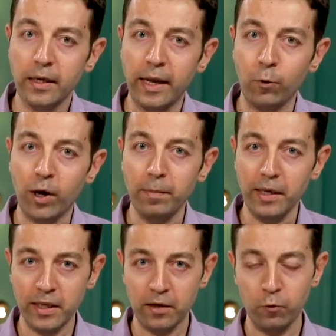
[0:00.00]
لأنه كان
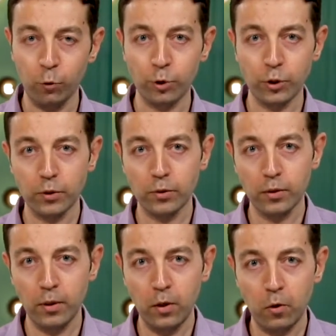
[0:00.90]
محتاج فلوس
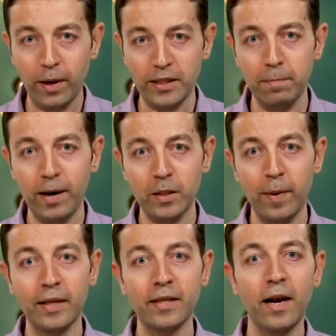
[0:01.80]
بعدين بعد
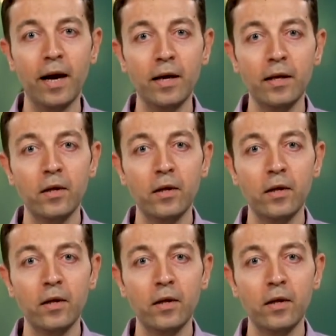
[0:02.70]
ما قتلها